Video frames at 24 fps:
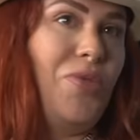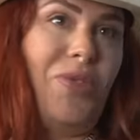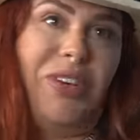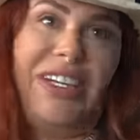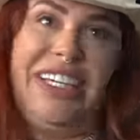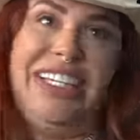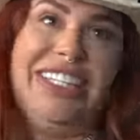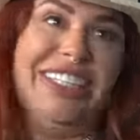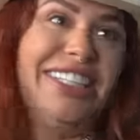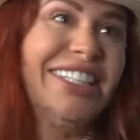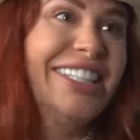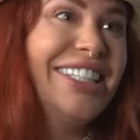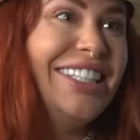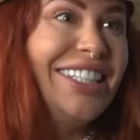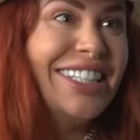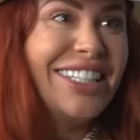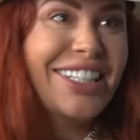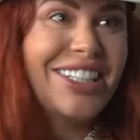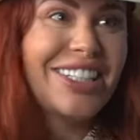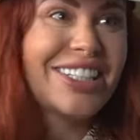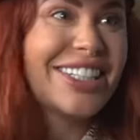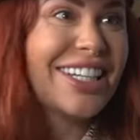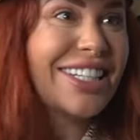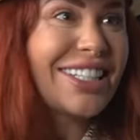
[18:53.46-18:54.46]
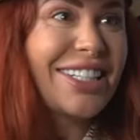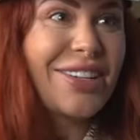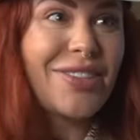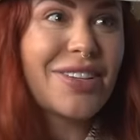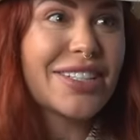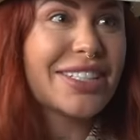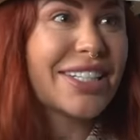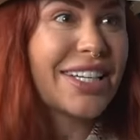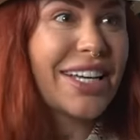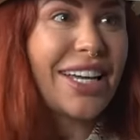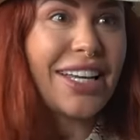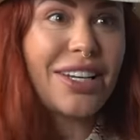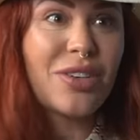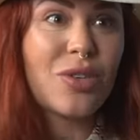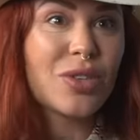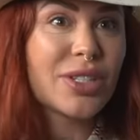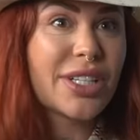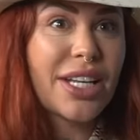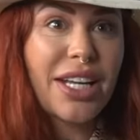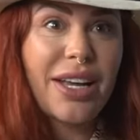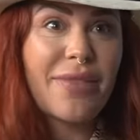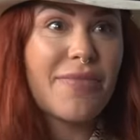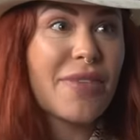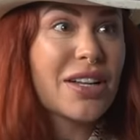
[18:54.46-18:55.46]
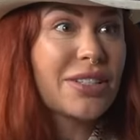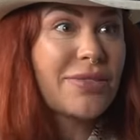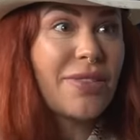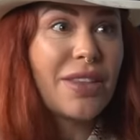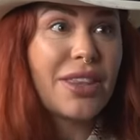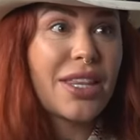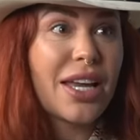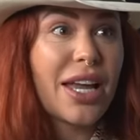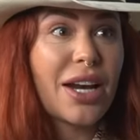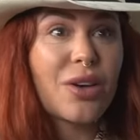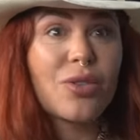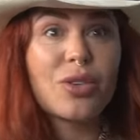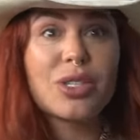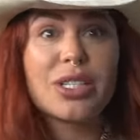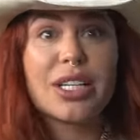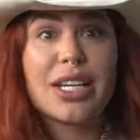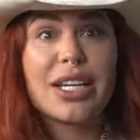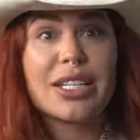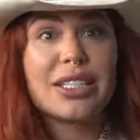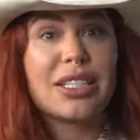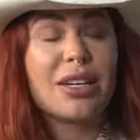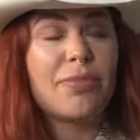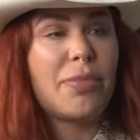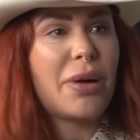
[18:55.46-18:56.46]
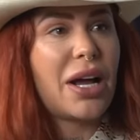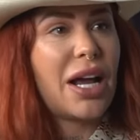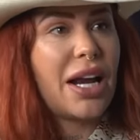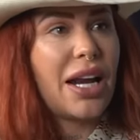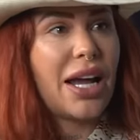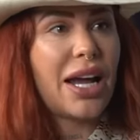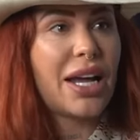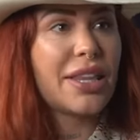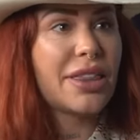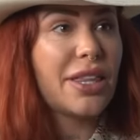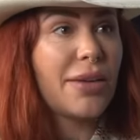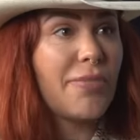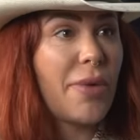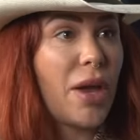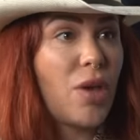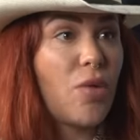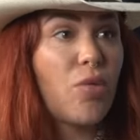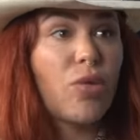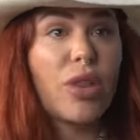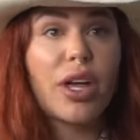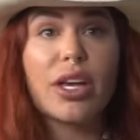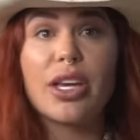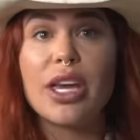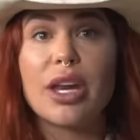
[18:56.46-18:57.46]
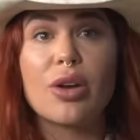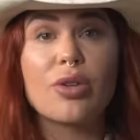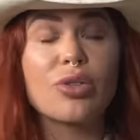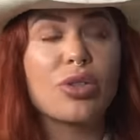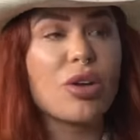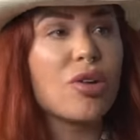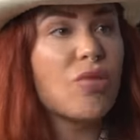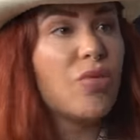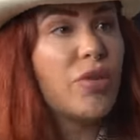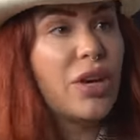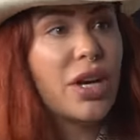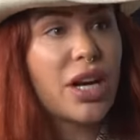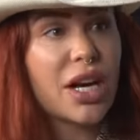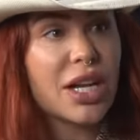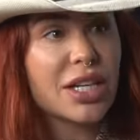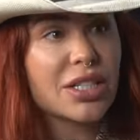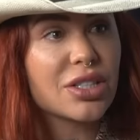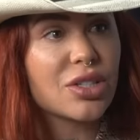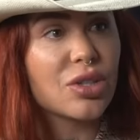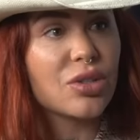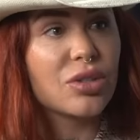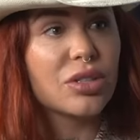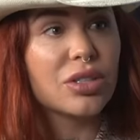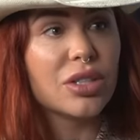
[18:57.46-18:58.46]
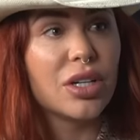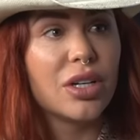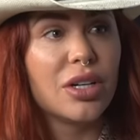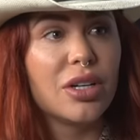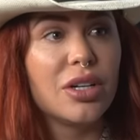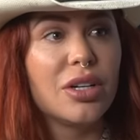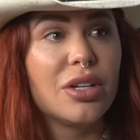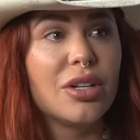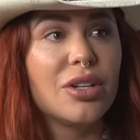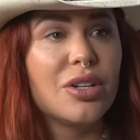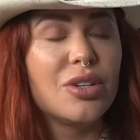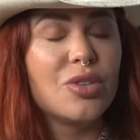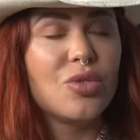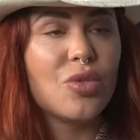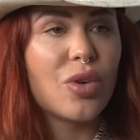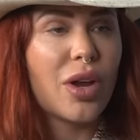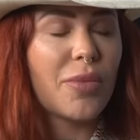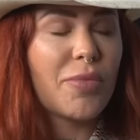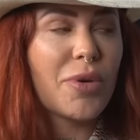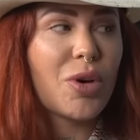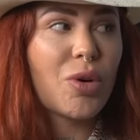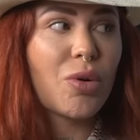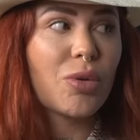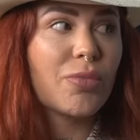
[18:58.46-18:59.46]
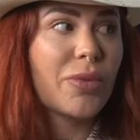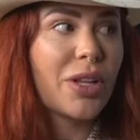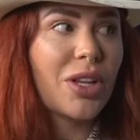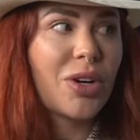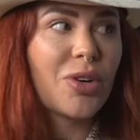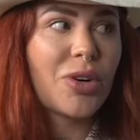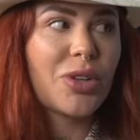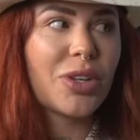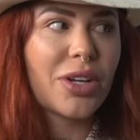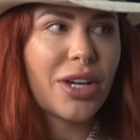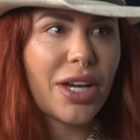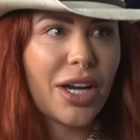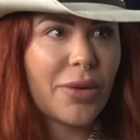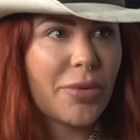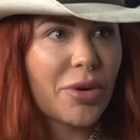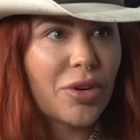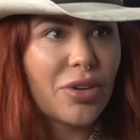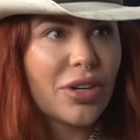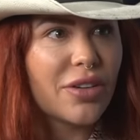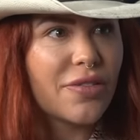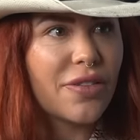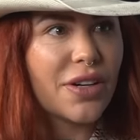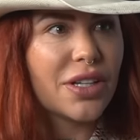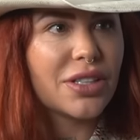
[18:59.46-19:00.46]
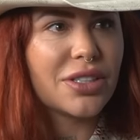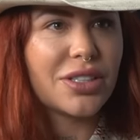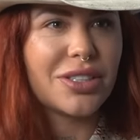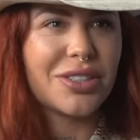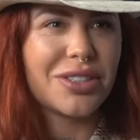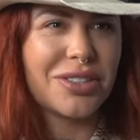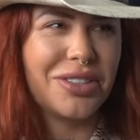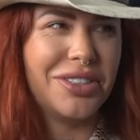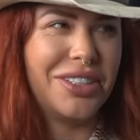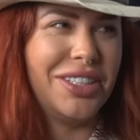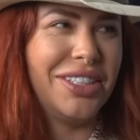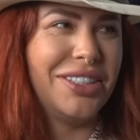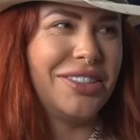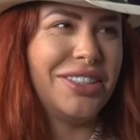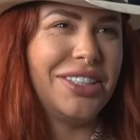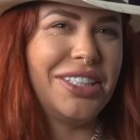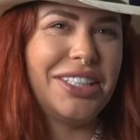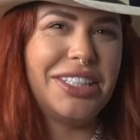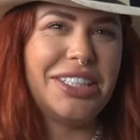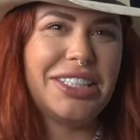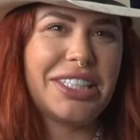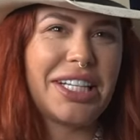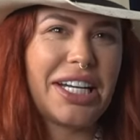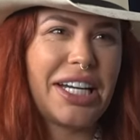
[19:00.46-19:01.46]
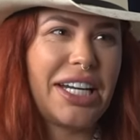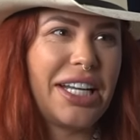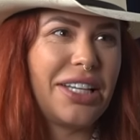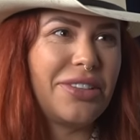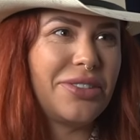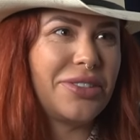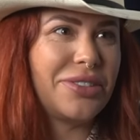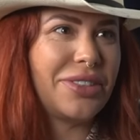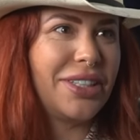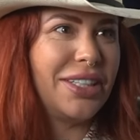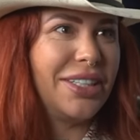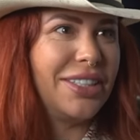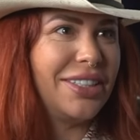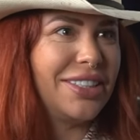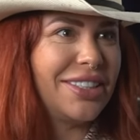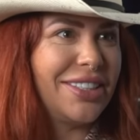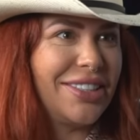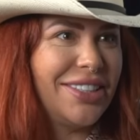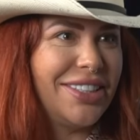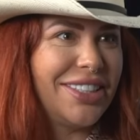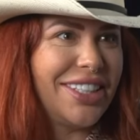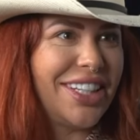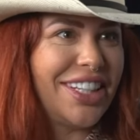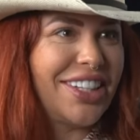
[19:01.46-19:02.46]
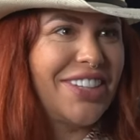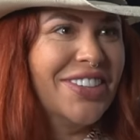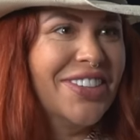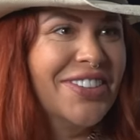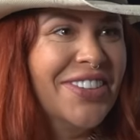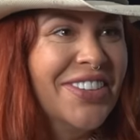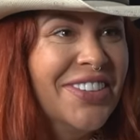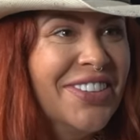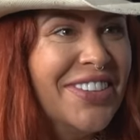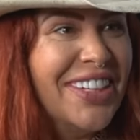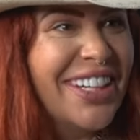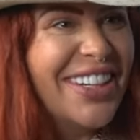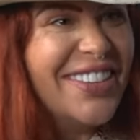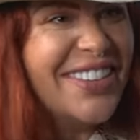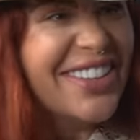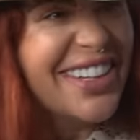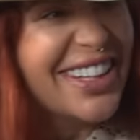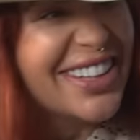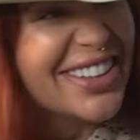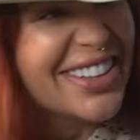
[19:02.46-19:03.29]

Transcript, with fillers: güey. ya sabes, de que no sé qué más vender, no sé qué hacer para que la gente me ayude, y ya no tengo ingresos. Y un amigo me dijo de que abre OnlyFans. Y yo, no, no seas descarado, güey. ¿Sabes? De que como voy a abrir